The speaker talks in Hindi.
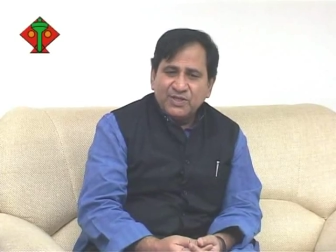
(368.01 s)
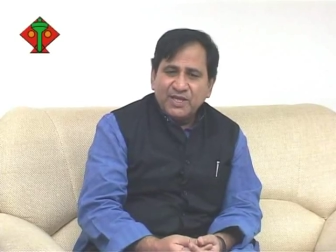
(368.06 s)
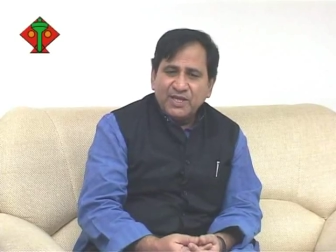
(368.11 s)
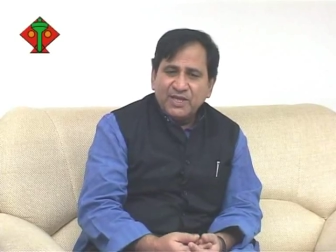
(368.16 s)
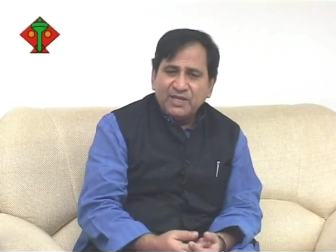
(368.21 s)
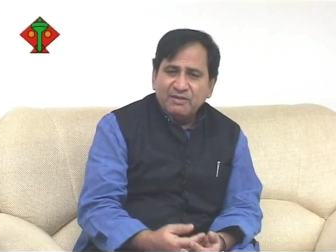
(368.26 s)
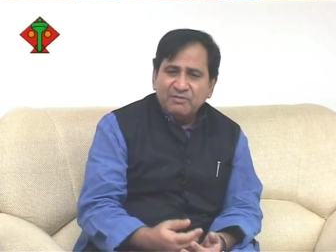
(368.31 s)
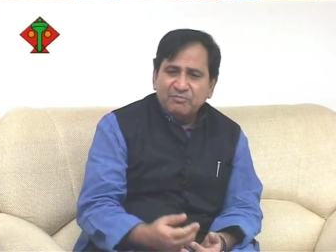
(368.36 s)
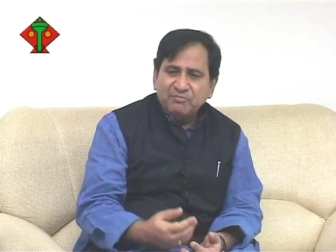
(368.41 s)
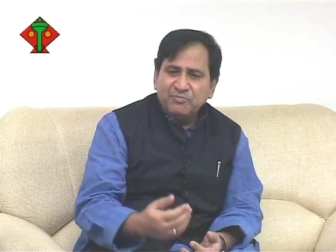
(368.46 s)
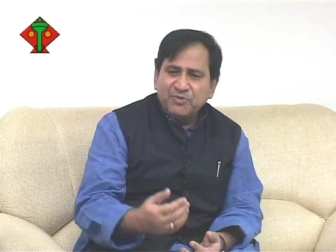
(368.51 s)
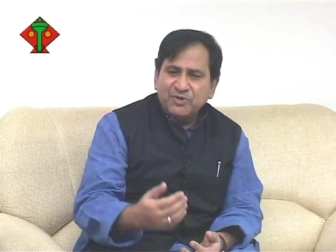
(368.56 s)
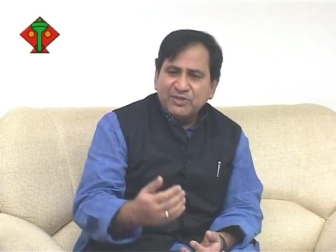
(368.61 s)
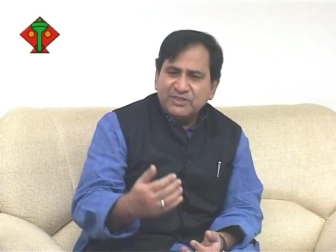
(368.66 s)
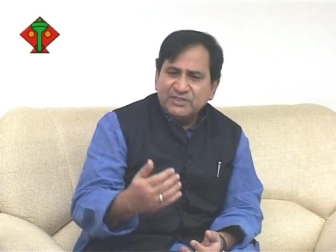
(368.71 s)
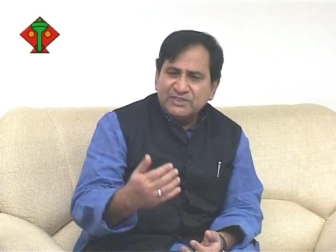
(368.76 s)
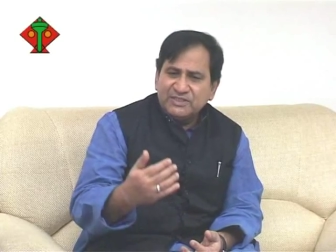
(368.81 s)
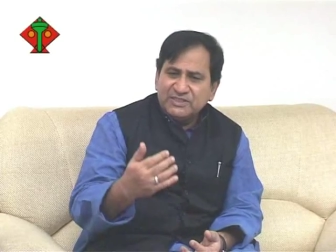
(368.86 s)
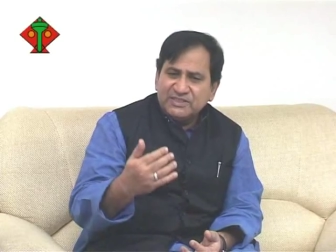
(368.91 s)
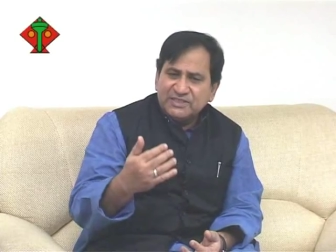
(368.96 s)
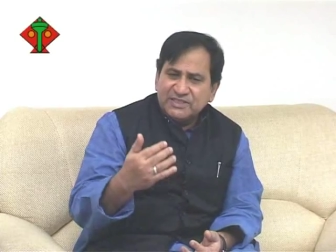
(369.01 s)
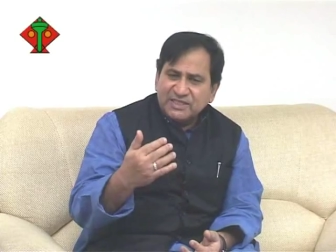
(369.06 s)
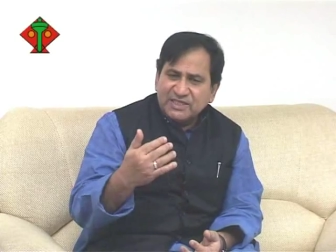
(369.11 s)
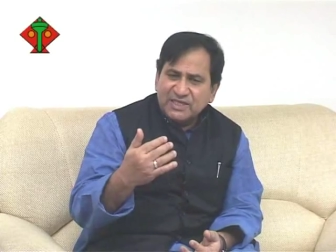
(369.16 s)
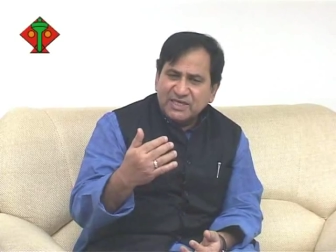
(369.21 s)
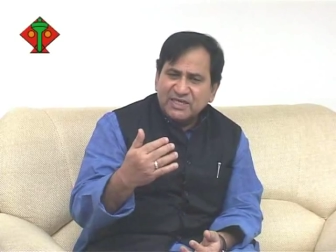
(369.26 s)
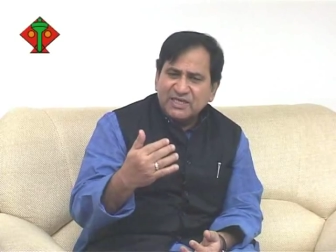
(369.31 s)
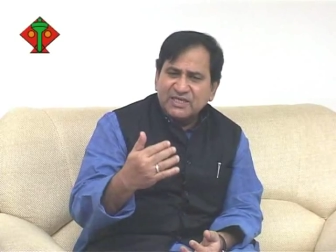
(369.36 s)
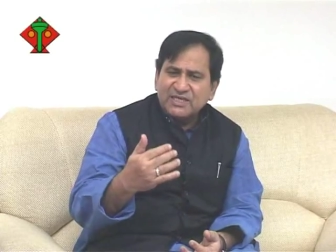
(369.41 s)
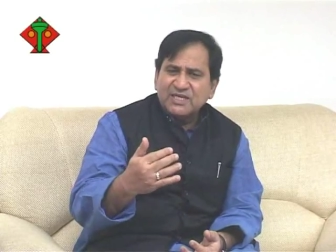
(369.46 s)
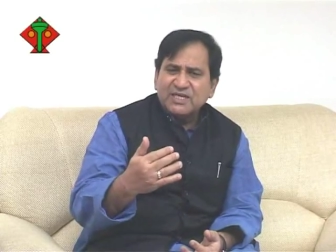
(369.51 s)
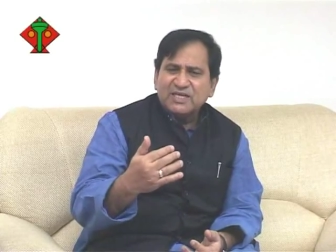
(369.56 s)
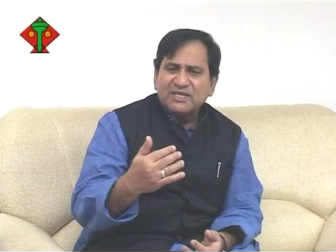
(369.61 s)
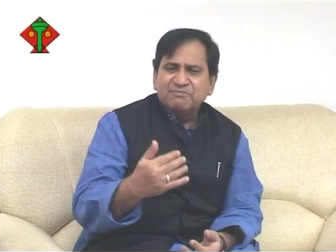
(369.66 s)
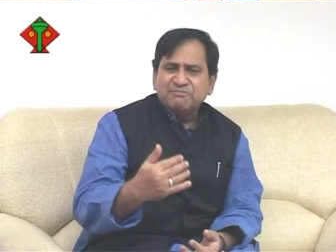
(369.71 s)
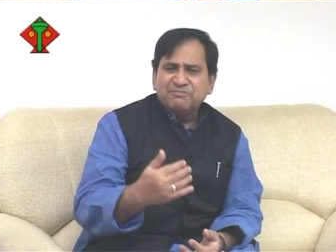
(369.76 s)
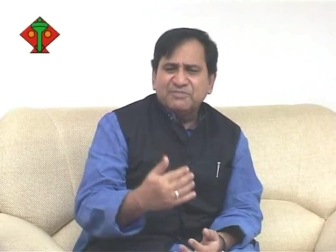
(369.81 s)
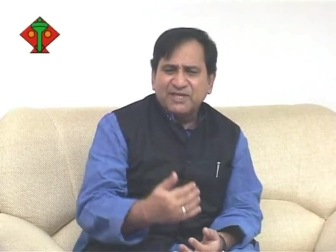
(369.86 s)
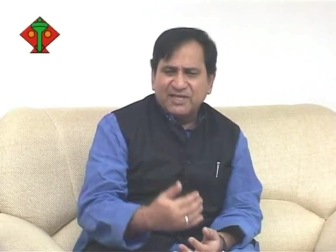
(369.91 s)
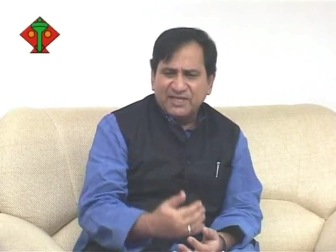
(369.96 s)
कि पॉलिटिशियन अगर
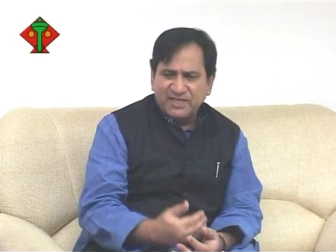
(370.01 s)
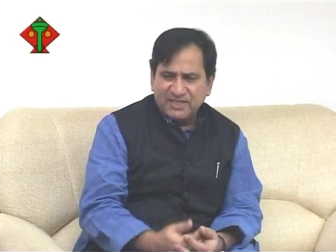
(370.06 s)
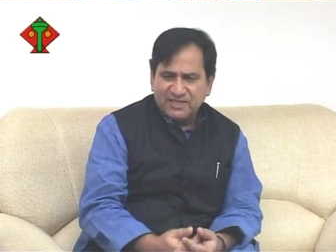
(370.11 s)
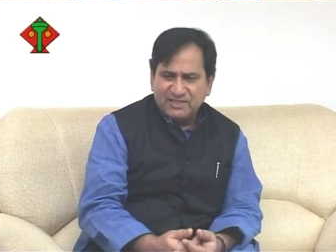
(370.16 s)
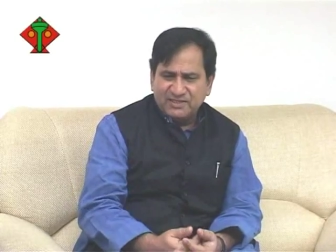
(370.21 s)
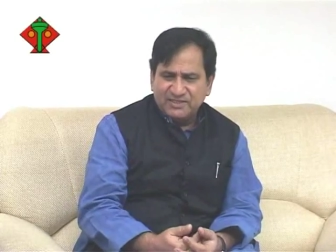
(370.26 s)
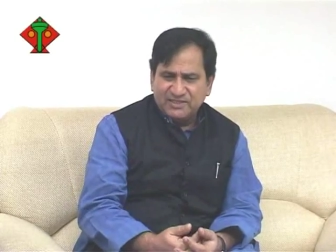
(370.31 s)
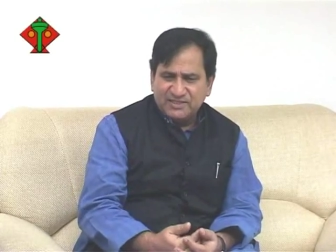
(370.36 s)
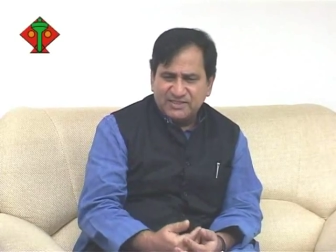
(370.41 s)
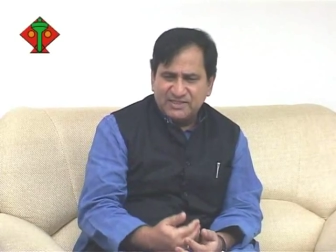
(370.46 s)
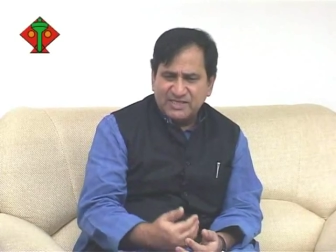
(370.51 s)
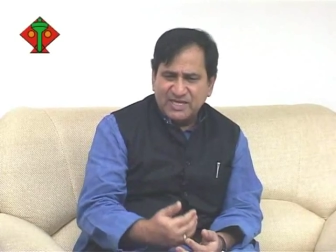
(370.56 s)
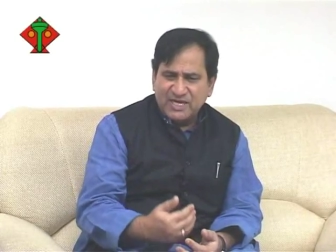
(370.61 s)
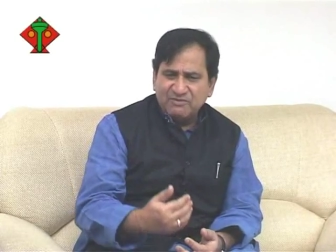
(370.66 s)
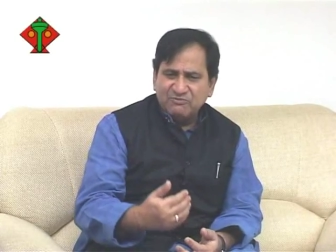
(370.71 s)
करप्ट है हम्म।